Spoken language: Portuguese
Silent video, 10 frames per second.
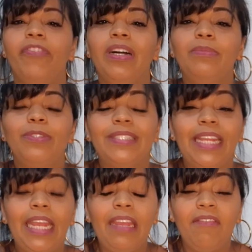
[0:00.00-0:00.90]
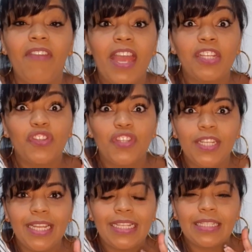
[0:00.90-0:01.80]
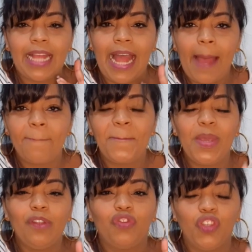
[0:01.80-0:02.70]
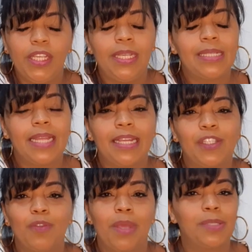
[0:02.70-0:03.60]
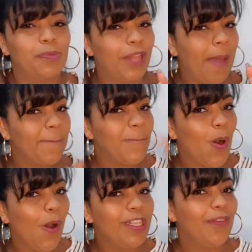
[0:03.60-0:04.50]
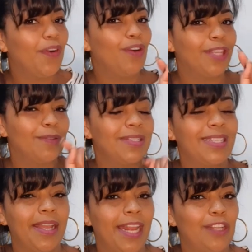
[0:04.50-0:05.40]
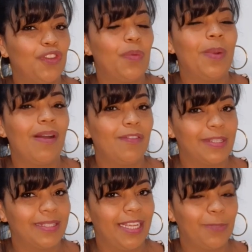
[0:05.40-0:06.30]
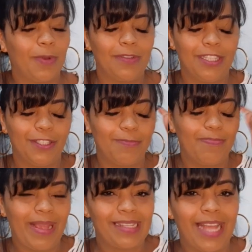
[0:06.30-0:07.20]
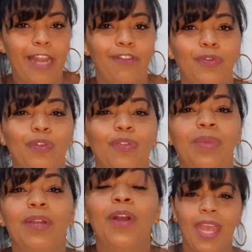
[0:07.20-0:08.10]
Vamos investir nas rapidinhas, é isso mesmo. Depois eu vou contar um segredinho para vocês, para vocês pensarem junto comigo.